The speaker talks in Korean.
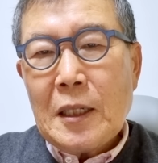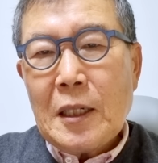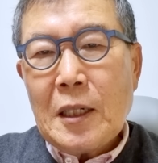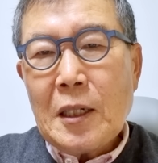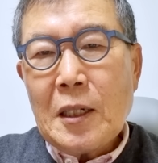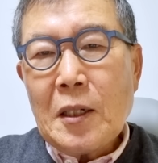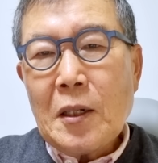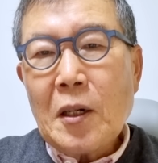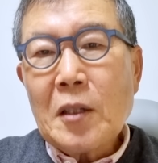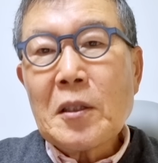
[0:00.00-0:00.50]

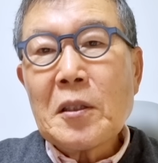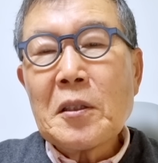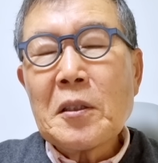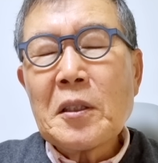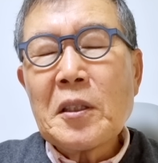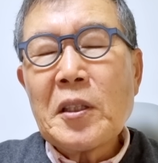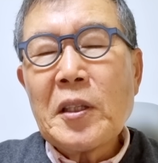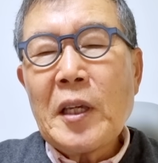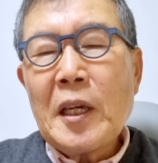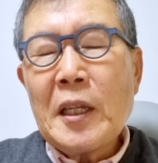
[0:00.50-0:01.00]
어,
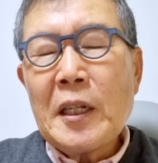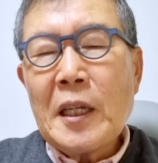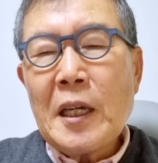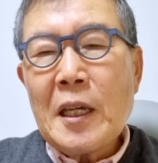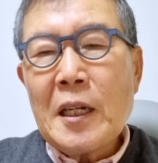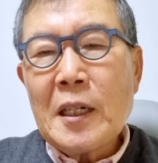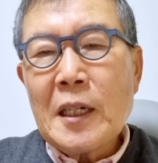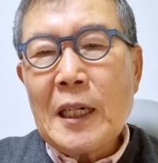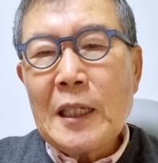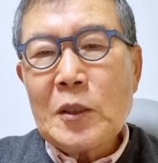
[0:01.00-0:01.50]
어떤
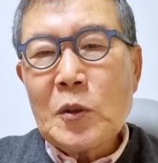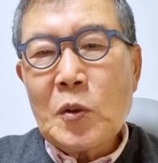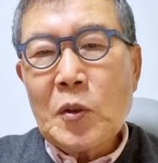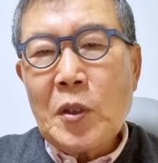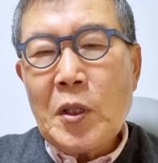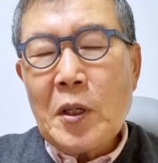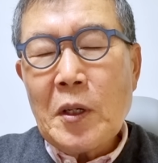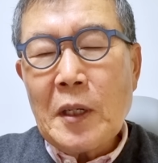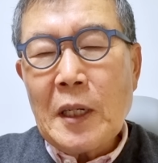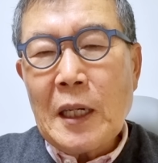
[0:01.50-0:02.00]
DNA를 가지고
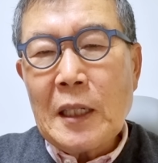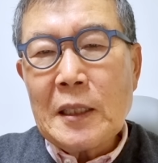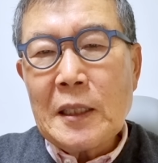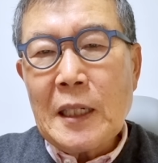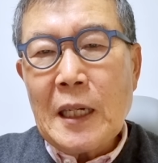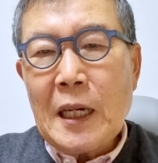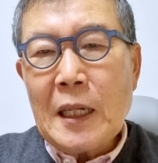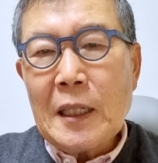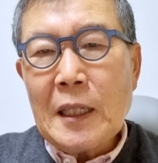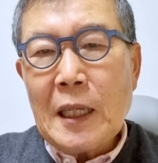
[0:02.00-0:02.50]

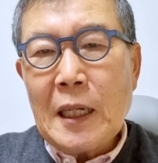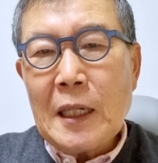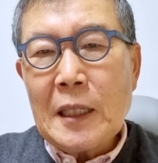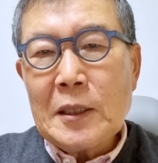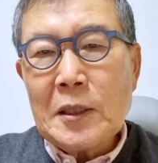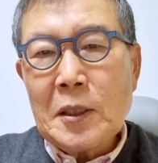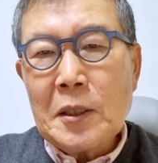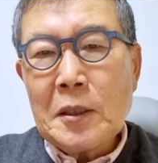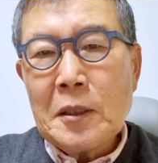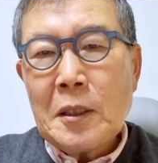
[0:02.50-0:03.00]
태어나느냐에
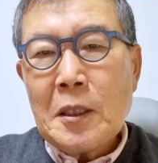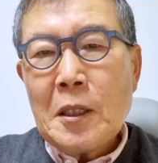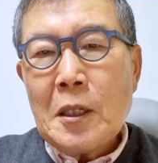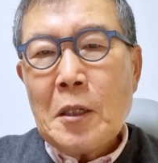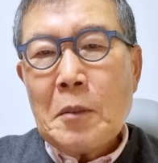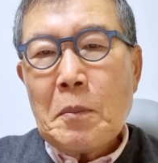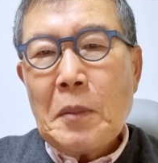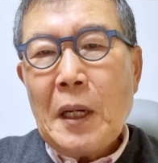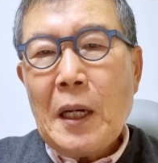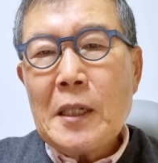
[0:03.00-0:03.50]
따라서
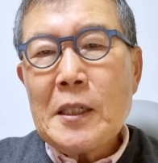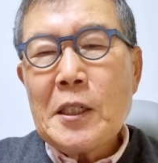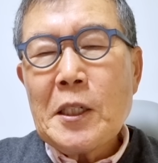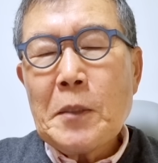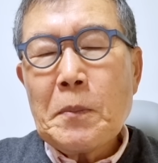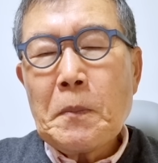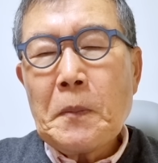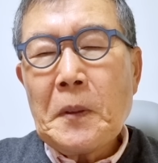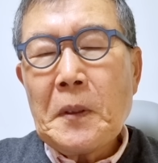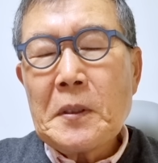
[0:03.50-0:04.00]

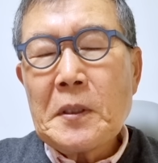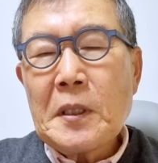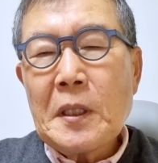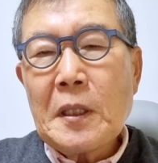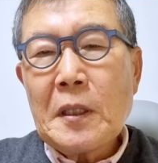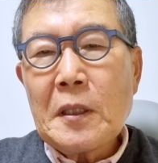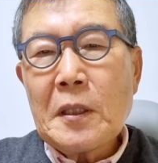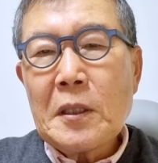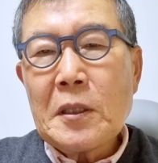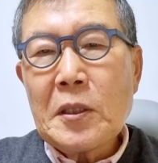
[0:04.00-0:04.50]

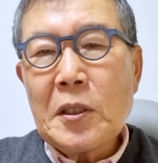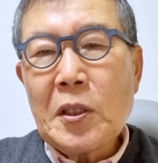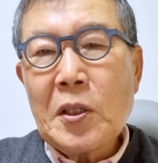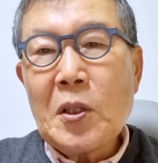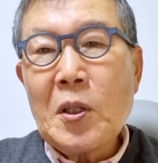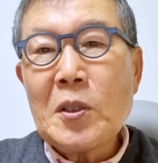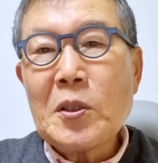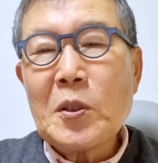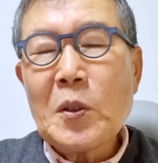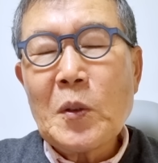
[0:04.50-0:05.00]
80%는
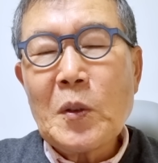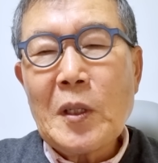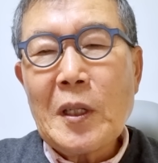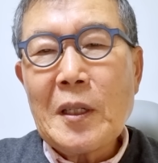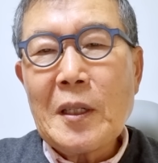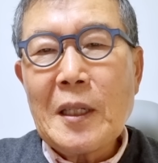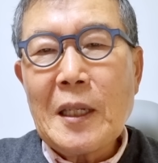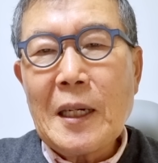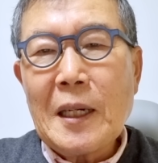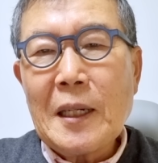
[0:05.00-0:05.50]

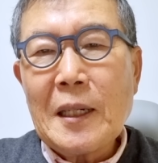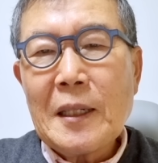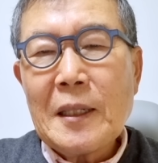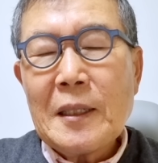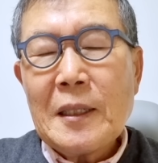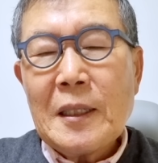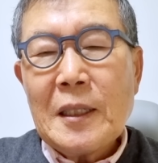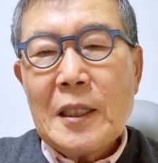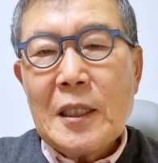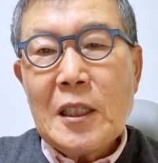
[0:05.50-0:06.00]
결정된다.
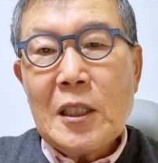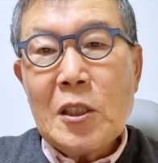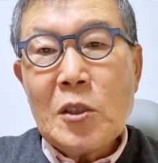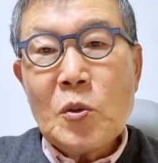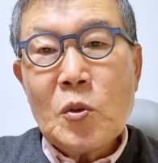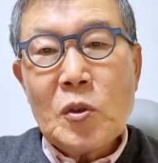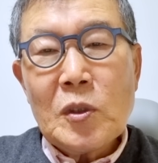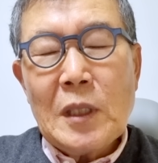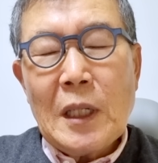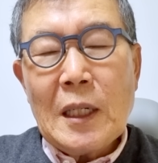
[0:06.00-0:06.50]

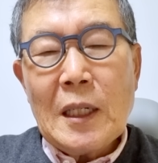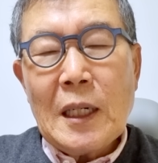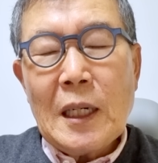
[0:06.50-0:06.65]
이런 주장을